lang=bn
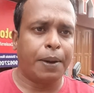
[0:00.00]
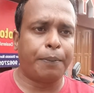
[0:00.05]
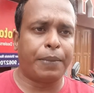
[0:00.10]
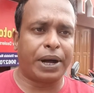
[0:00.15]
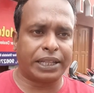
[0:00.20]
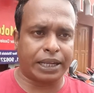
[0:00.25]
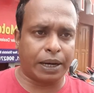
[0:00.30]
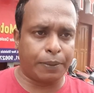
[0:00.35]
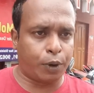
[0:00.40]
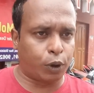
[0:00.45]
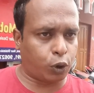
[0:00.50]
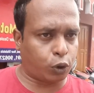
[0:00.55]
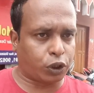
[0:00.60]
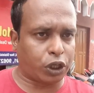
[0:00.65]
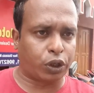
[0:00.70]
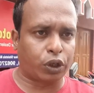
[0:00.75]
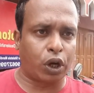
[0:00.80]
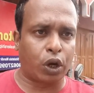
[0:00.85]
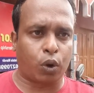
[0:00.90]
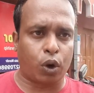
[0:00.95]
মাতারা
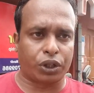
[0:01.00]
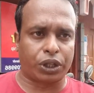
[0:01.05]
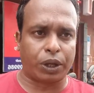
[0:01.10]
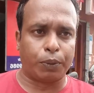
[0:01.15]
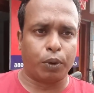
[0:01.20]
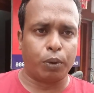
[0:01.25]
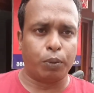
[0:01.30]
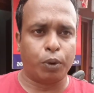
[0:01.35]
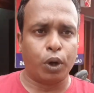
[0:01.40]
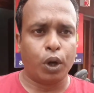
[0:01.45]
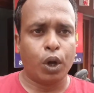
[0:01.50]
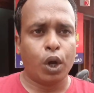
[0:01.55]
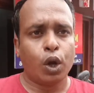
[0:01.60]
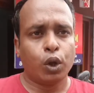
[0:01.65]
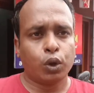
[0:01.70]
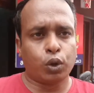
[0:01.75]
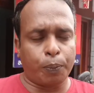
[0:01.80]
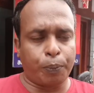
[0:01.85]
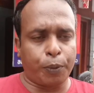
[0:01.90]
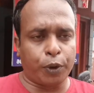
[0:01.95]
মোটরসের সঙ্গে কথা বলবো
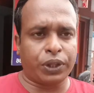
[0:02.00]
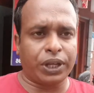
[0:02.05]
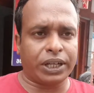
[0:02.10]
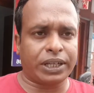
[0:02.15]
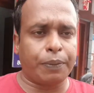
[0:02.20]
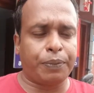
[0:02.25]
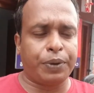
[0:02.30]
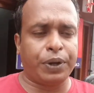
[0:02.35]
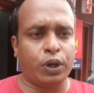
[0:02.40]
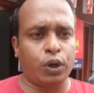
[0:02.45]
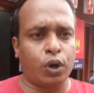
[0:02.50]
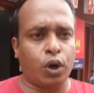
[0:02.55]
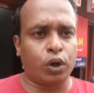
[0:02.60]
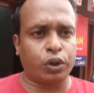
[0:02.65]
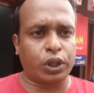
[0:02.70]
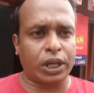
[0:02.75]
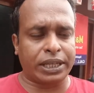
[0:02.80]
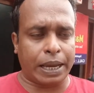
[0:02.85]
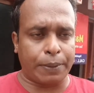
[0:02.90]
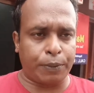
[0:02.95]
তো প্রত্যেকটা
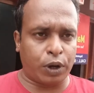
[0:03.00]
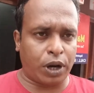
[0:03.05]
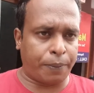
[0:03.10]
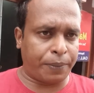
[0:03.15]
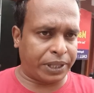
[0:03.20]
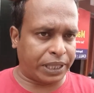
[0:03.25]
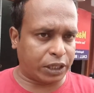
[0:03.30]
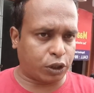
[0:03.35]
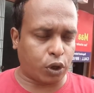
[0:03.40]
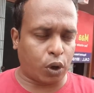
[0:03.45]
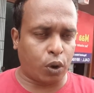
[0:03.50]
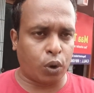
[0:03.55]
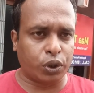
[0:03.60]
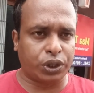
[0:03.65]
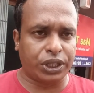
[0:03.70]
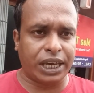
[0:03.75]
ভিডিওতে যেমন আমাদের সঙ্গ